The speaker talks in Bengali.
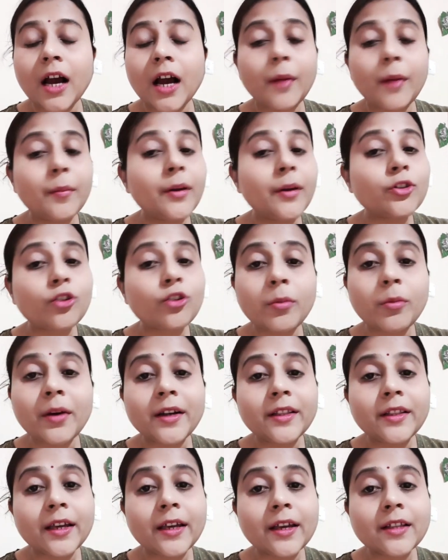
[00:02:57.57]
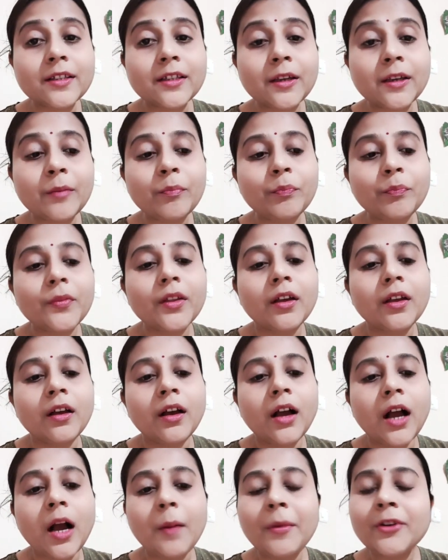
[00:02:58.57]
আমরা সবাই দেখেছি
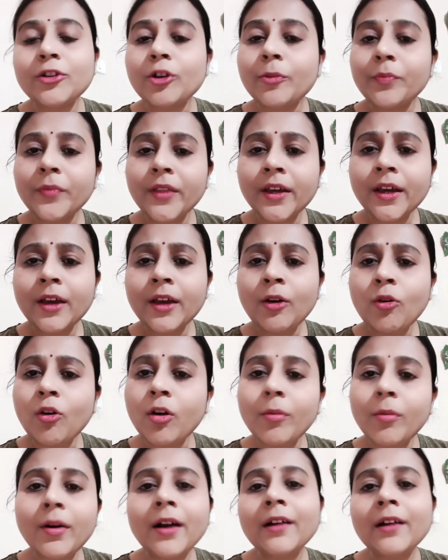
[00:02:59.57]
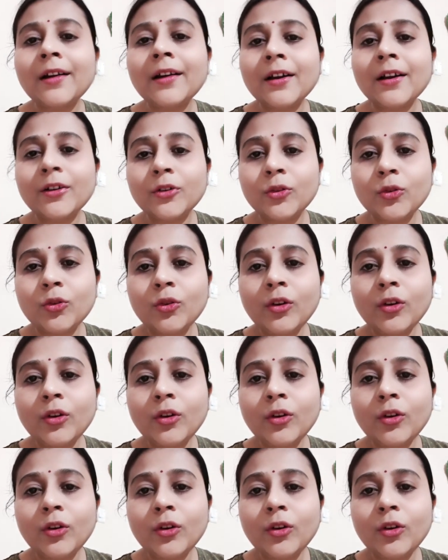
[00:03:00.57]
আমার সব থেকে অবাক লাগলো